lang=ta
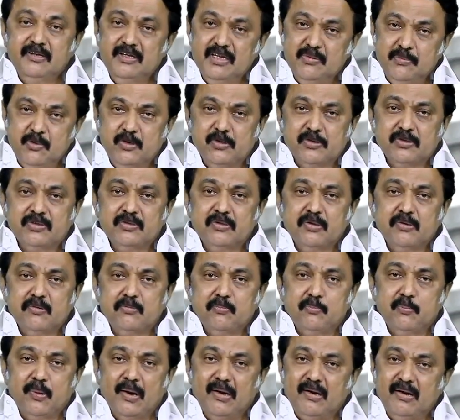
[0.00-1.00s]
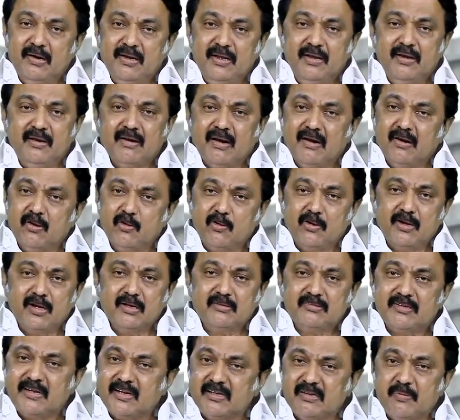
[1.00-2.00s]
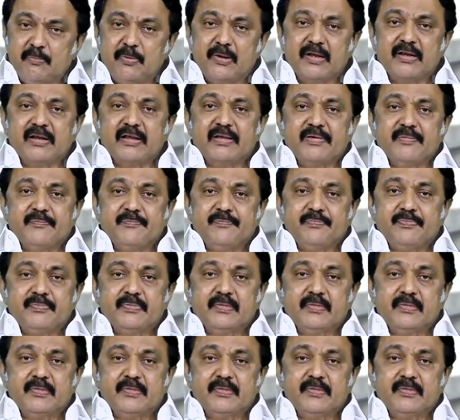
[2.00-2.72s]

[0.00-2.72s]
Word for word: இன்னமும் பள்ளி கல்லூரிகள் திறக்கப்படலை